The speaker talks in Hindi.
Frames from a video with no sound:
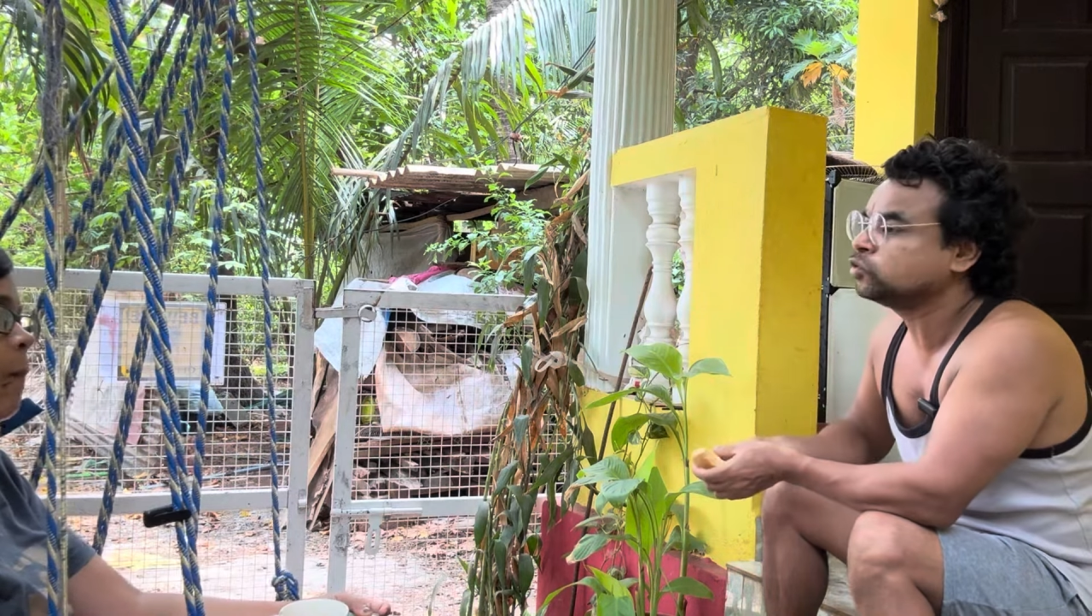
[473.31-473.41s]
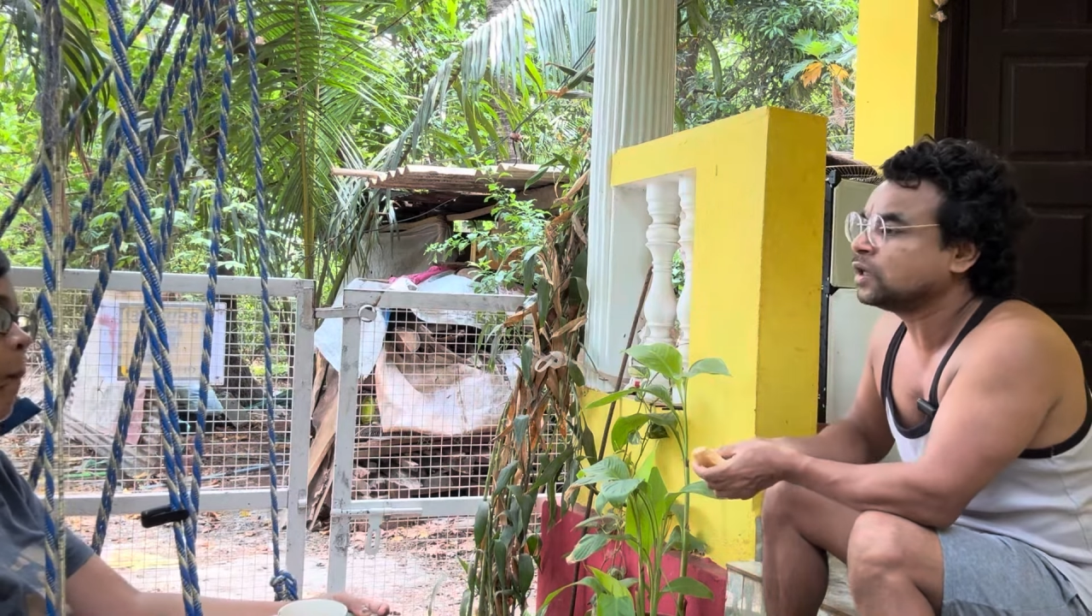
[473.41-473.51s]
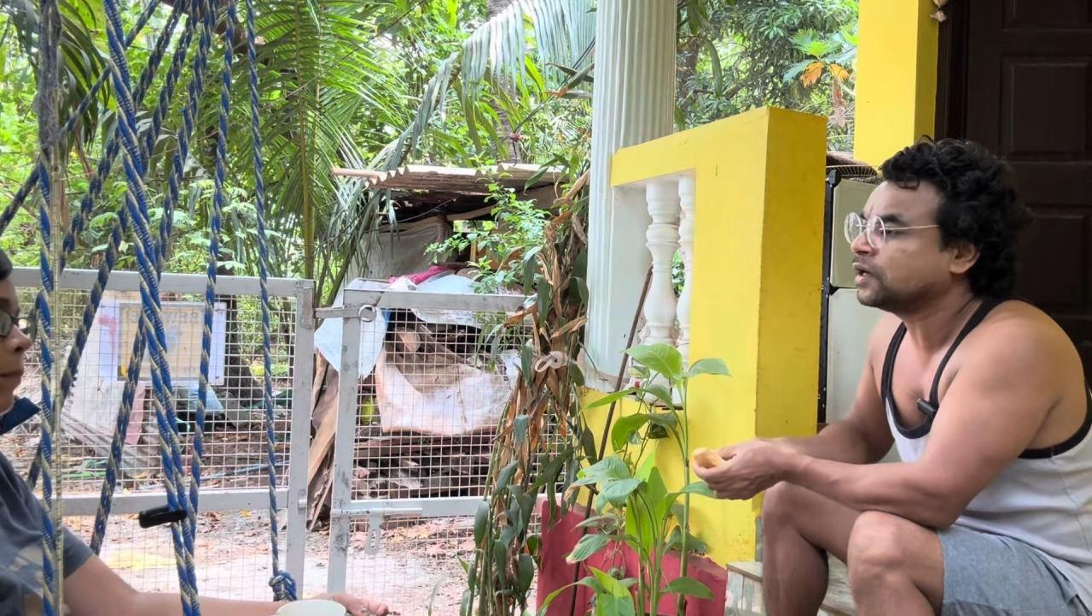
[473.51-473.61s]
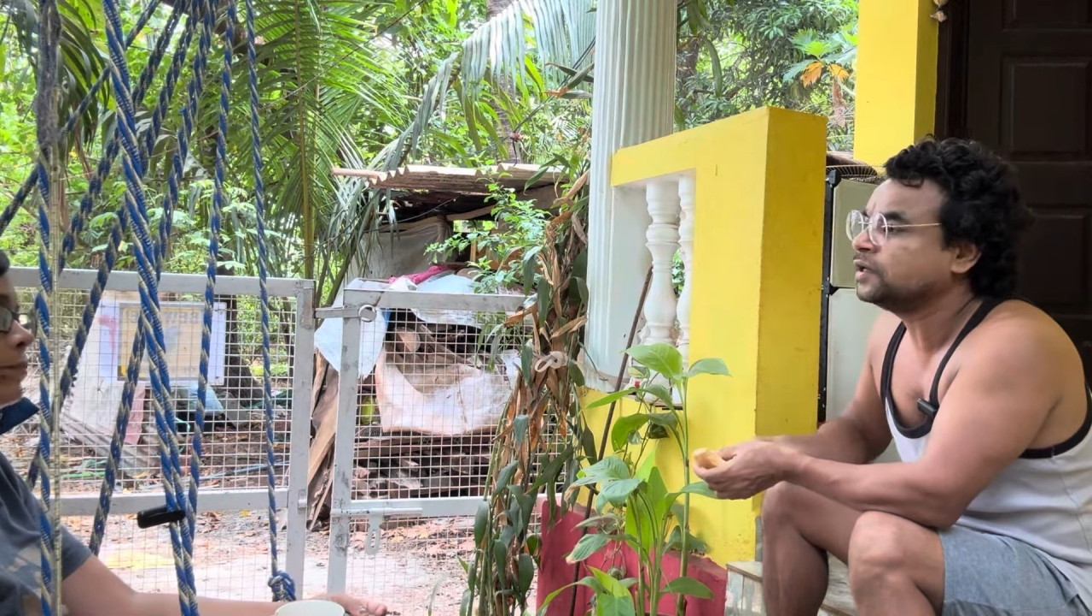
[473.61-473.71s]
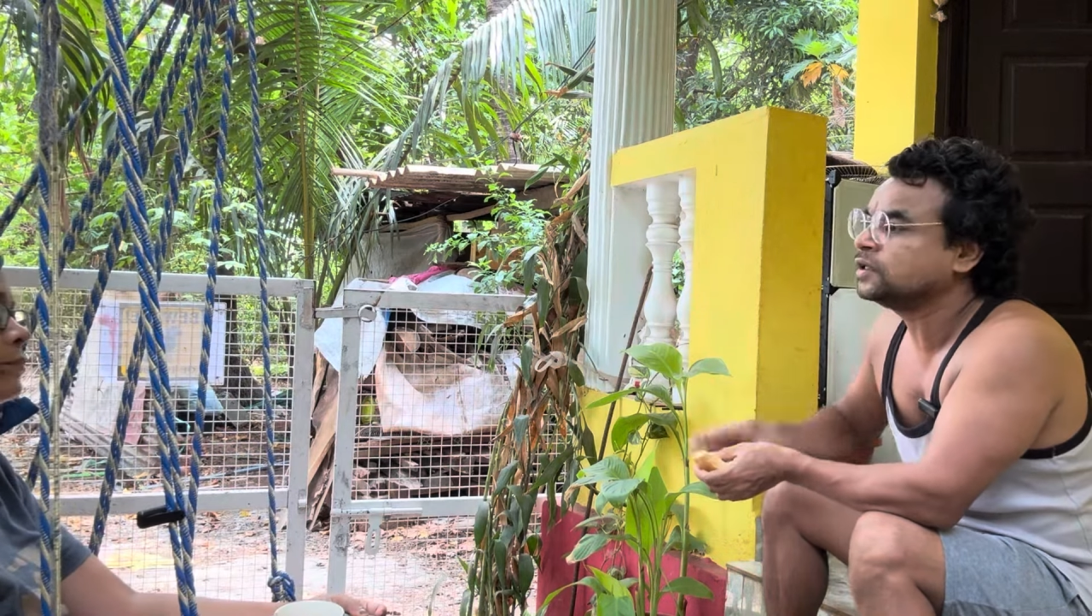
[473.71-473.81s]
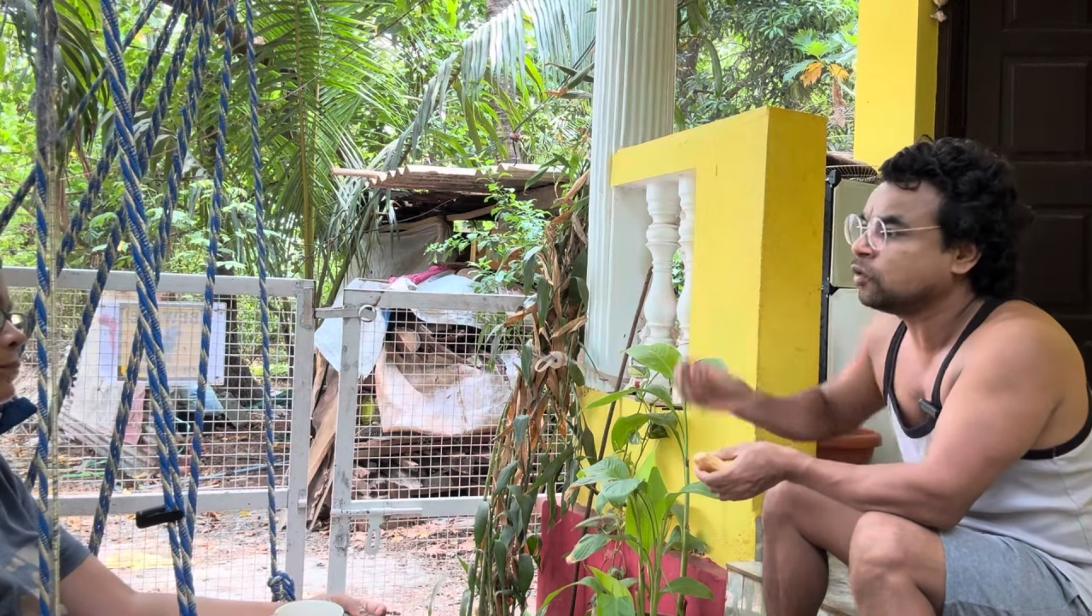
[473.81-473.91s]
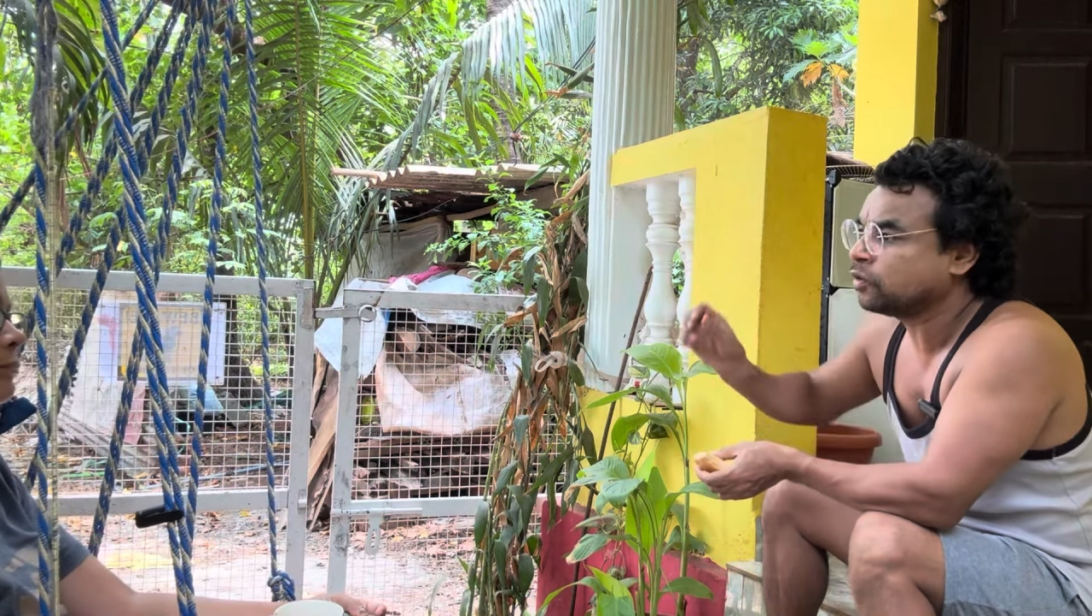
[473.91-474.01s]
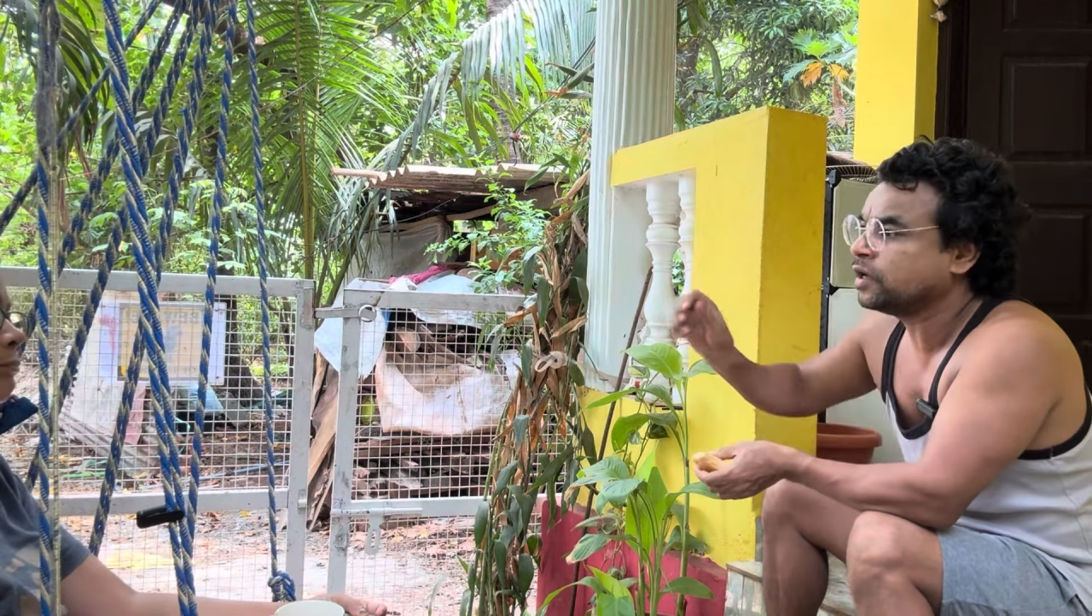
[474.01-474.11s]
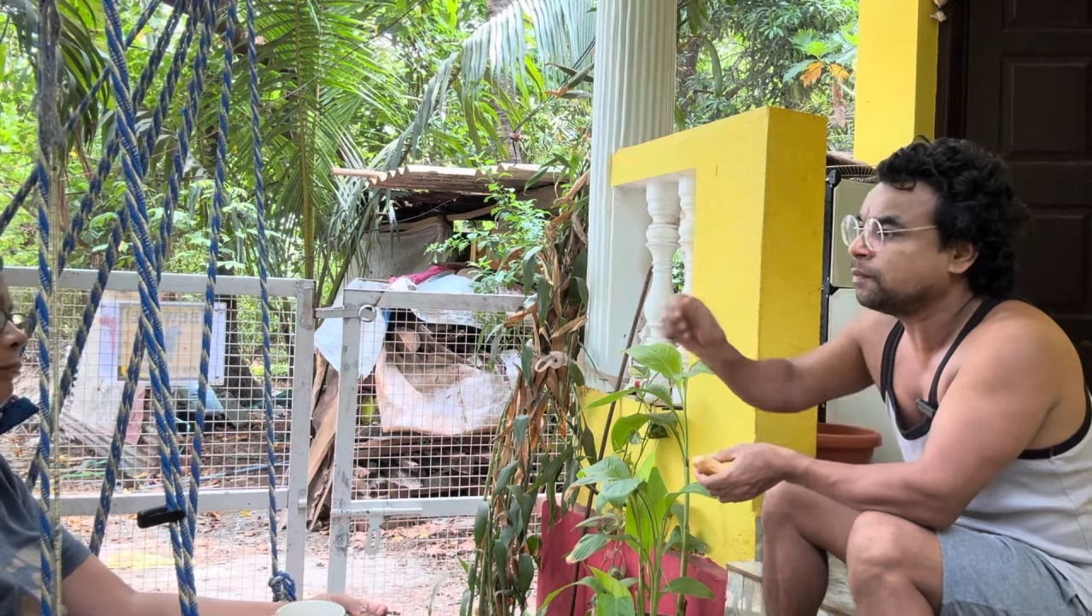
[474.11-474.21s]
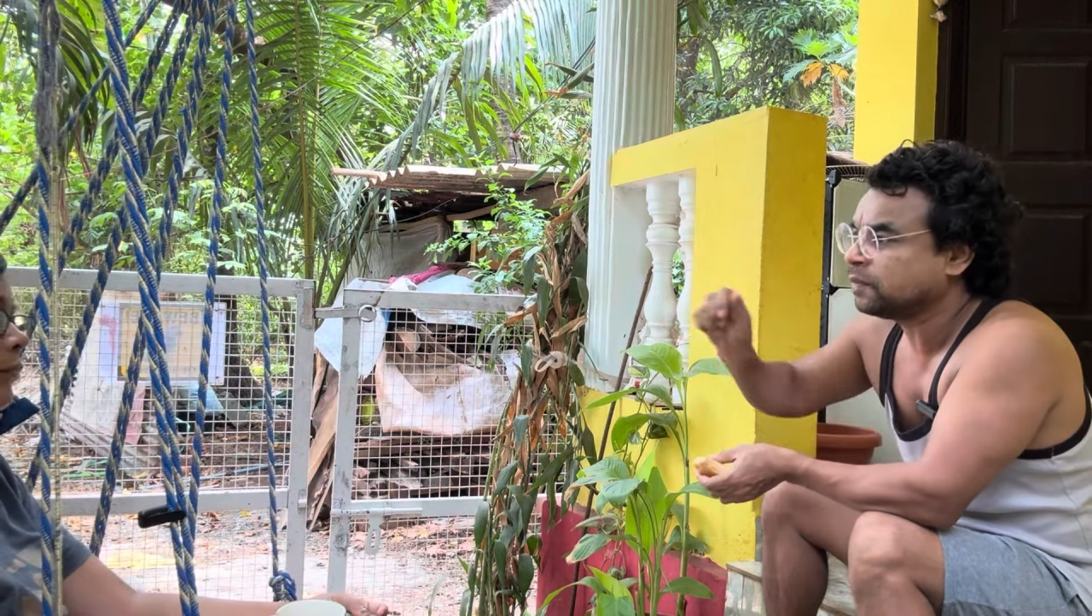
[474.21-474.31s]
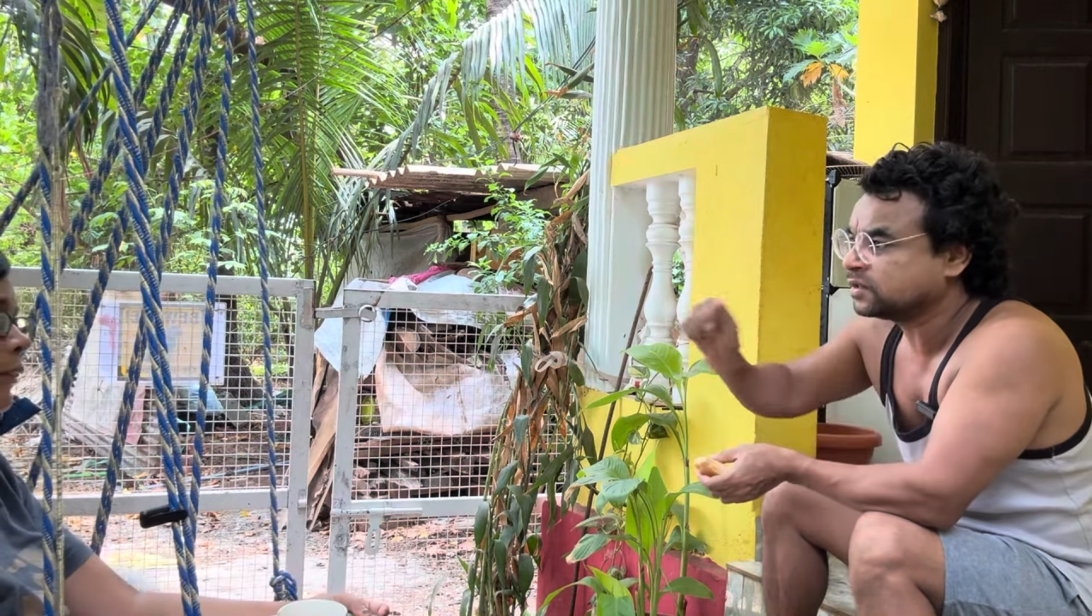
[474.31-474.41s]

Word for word: सुधारने जाओगे